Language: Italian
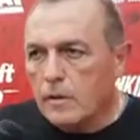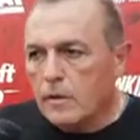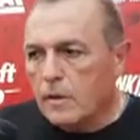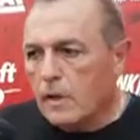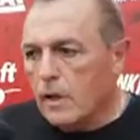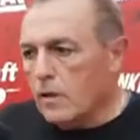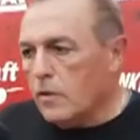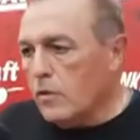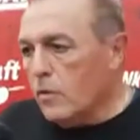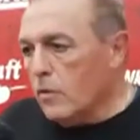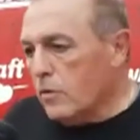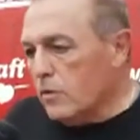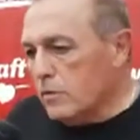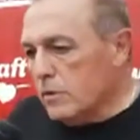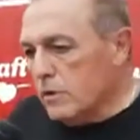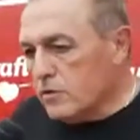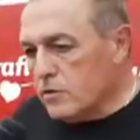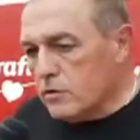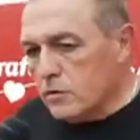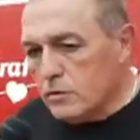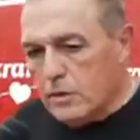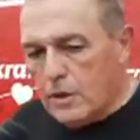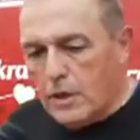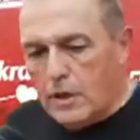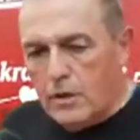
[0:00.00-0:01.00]
Io
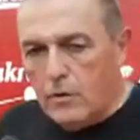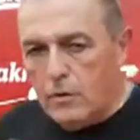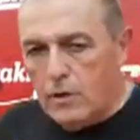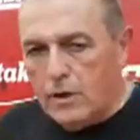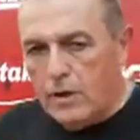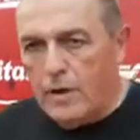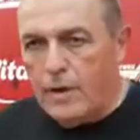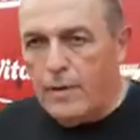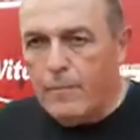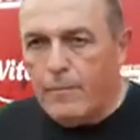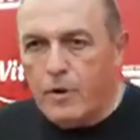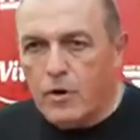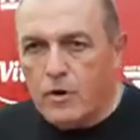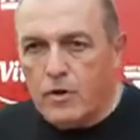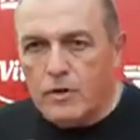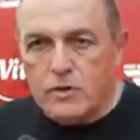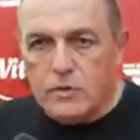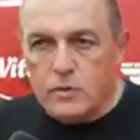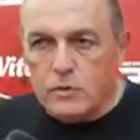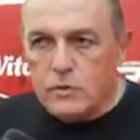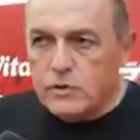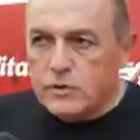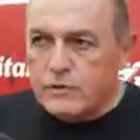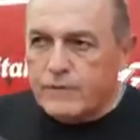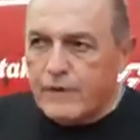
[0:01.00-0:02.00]
adesso, allora, la parola
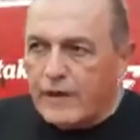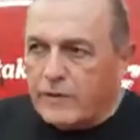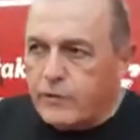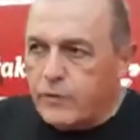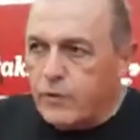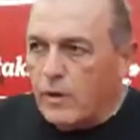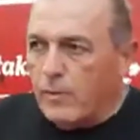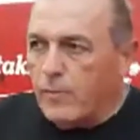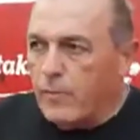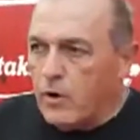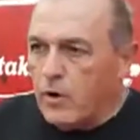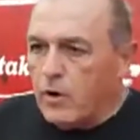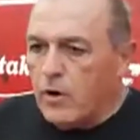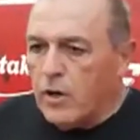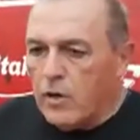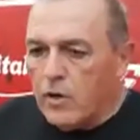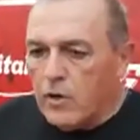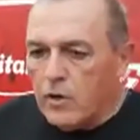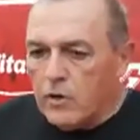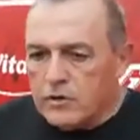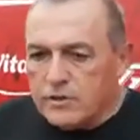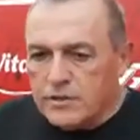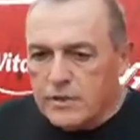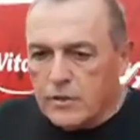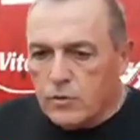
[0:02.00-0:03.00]
soddisfatto è una parola
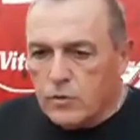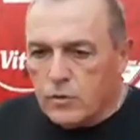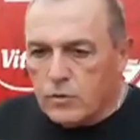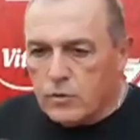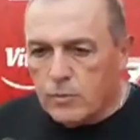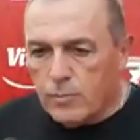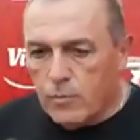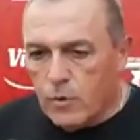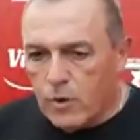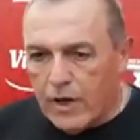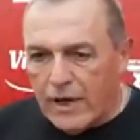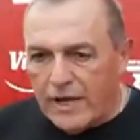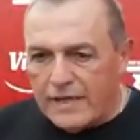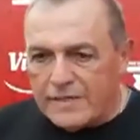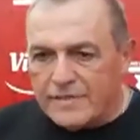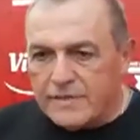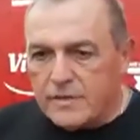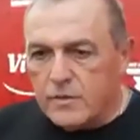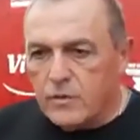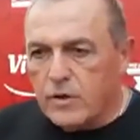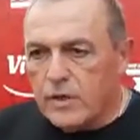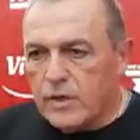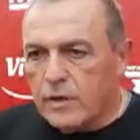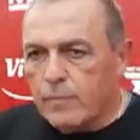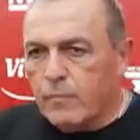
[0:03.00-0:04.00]
grossa, l'ho detto poc'anzi,
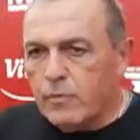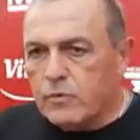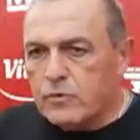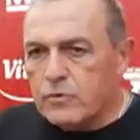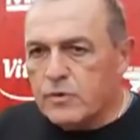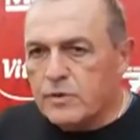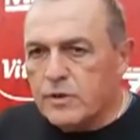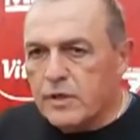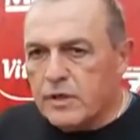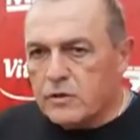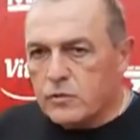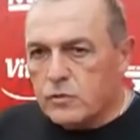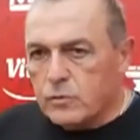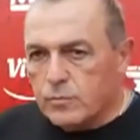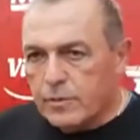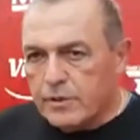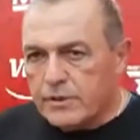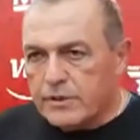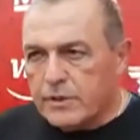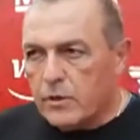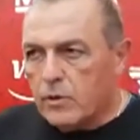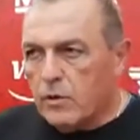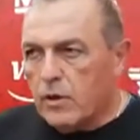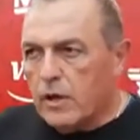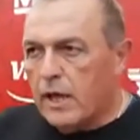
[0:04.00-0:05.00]
non è che posso andare sui
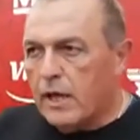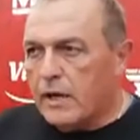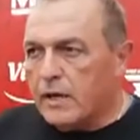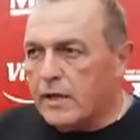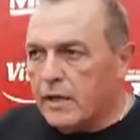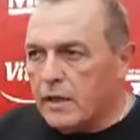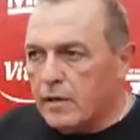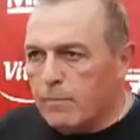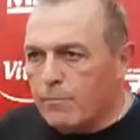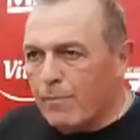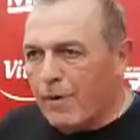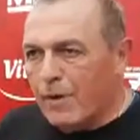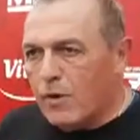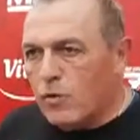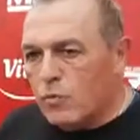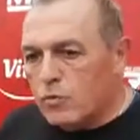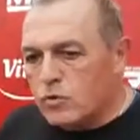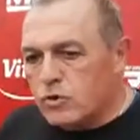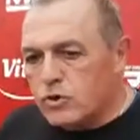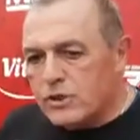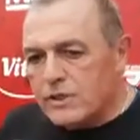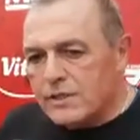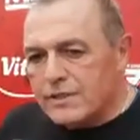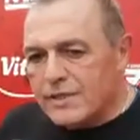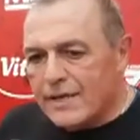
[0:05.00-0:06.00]
particolari, ma non
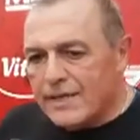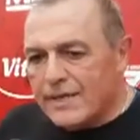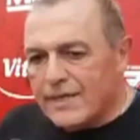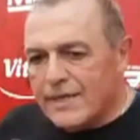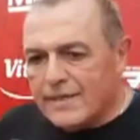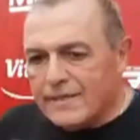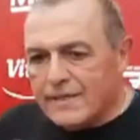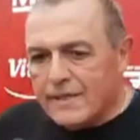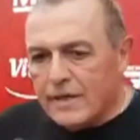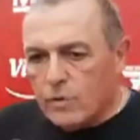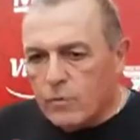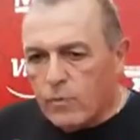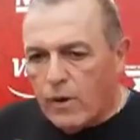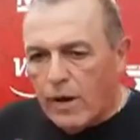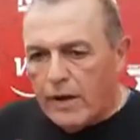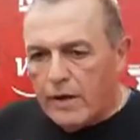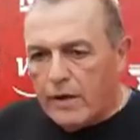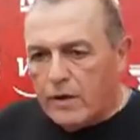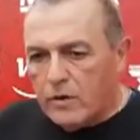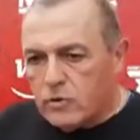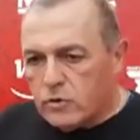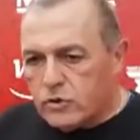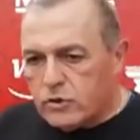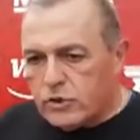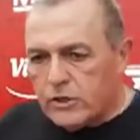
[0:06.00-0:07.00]
c'entra niente qua
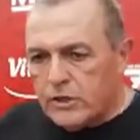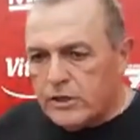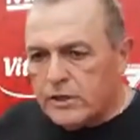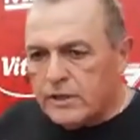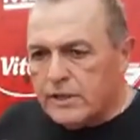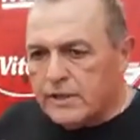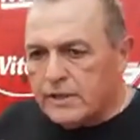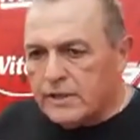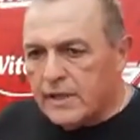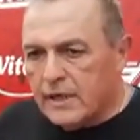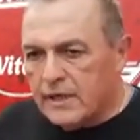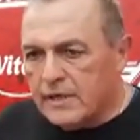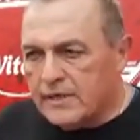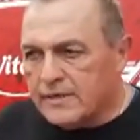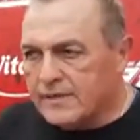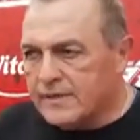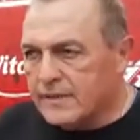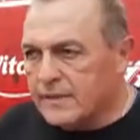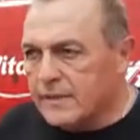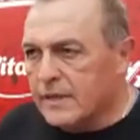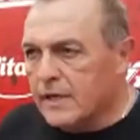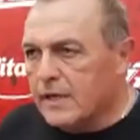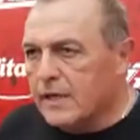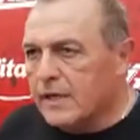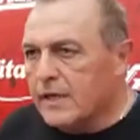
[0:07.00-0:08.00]
non c'entra niente lì,
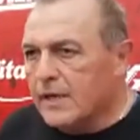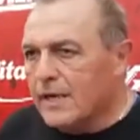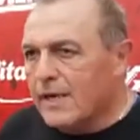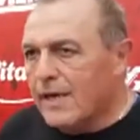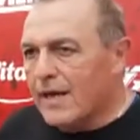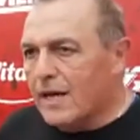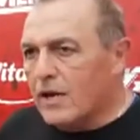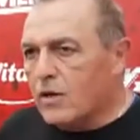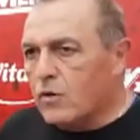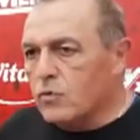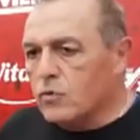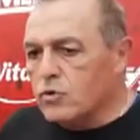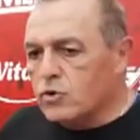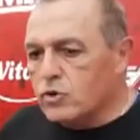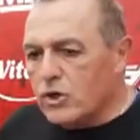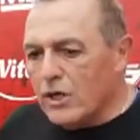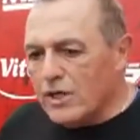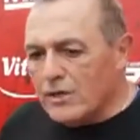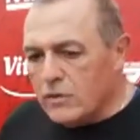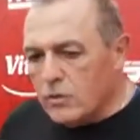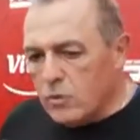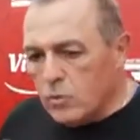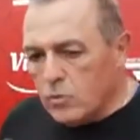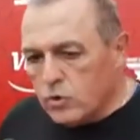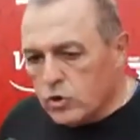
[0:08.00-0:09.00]
sì. è il
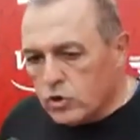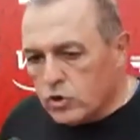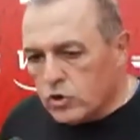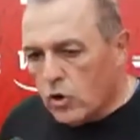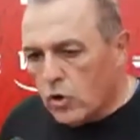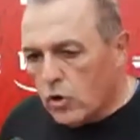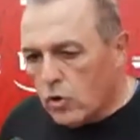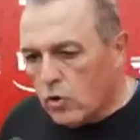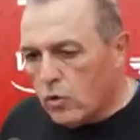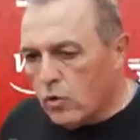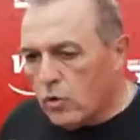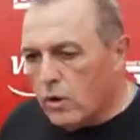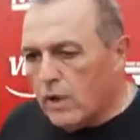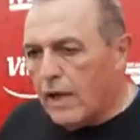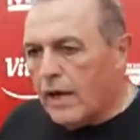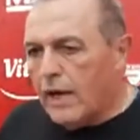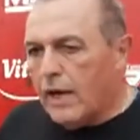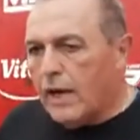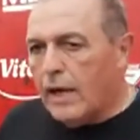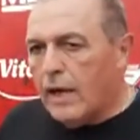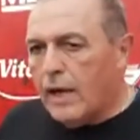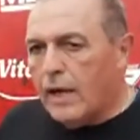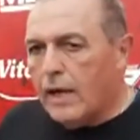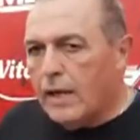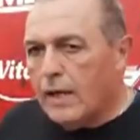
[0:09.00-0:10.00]
concetto di gioco,
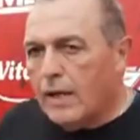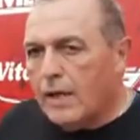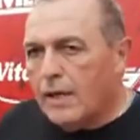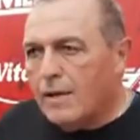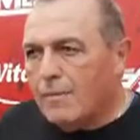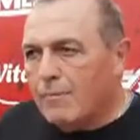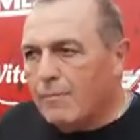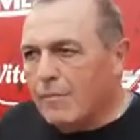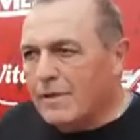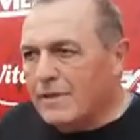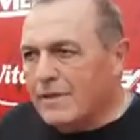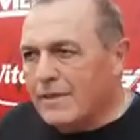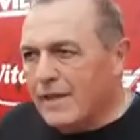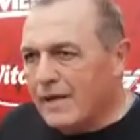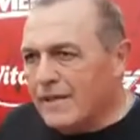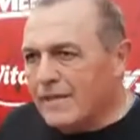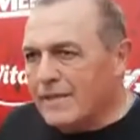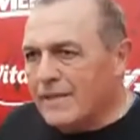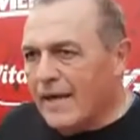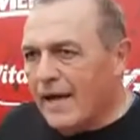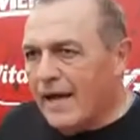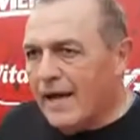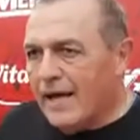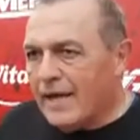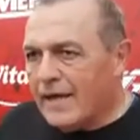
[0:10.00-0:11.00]
la
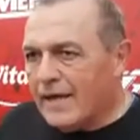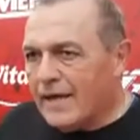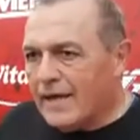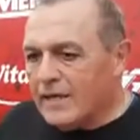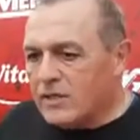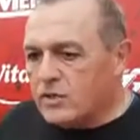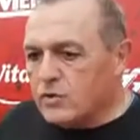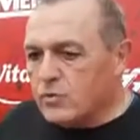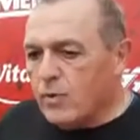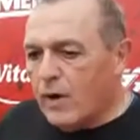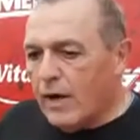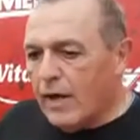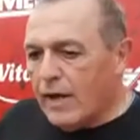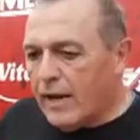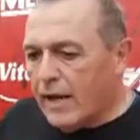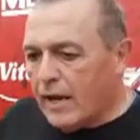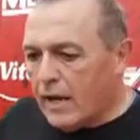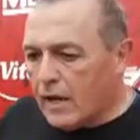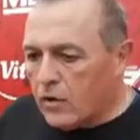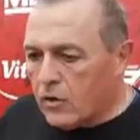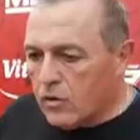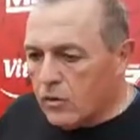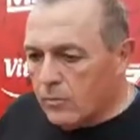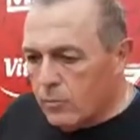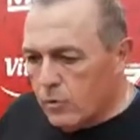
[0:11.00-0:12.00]
mentalità che la squadra,
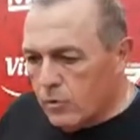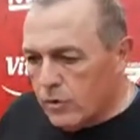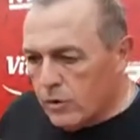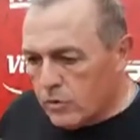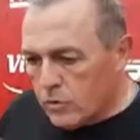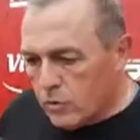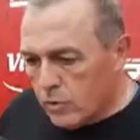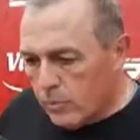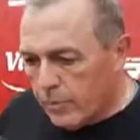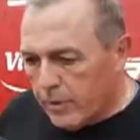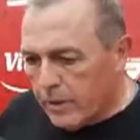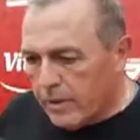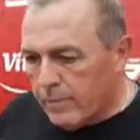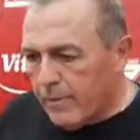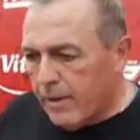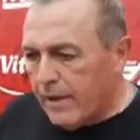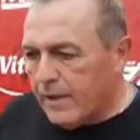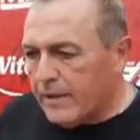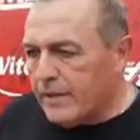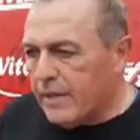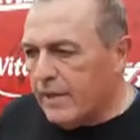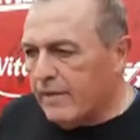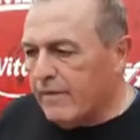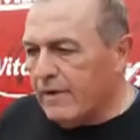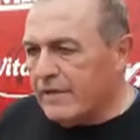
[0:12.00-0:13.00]
come ho detto prima,
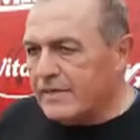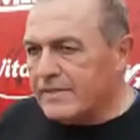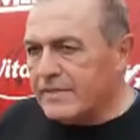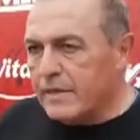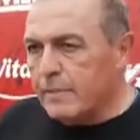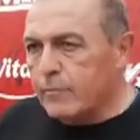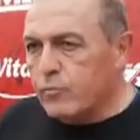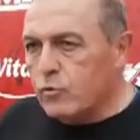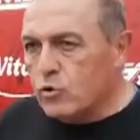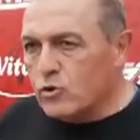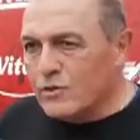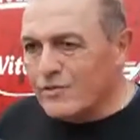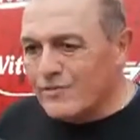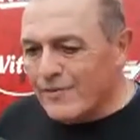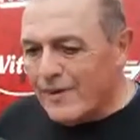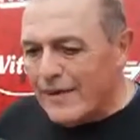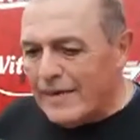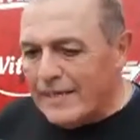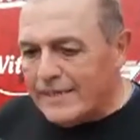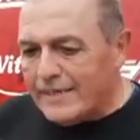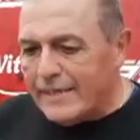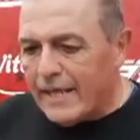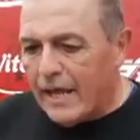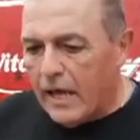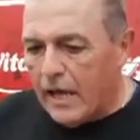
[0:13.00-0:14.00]
deve essere più
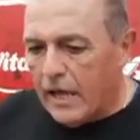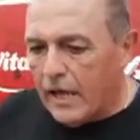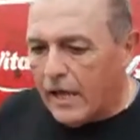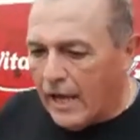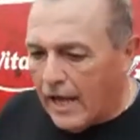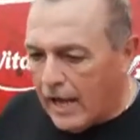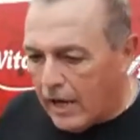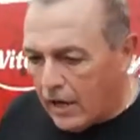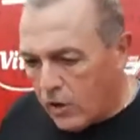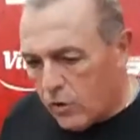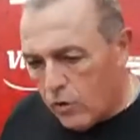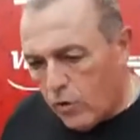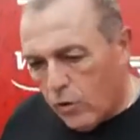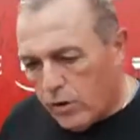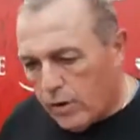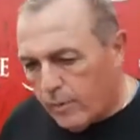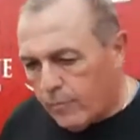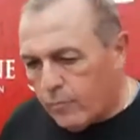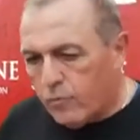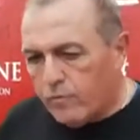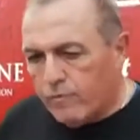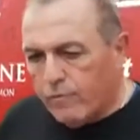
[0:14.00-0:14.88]
svelta, ancora più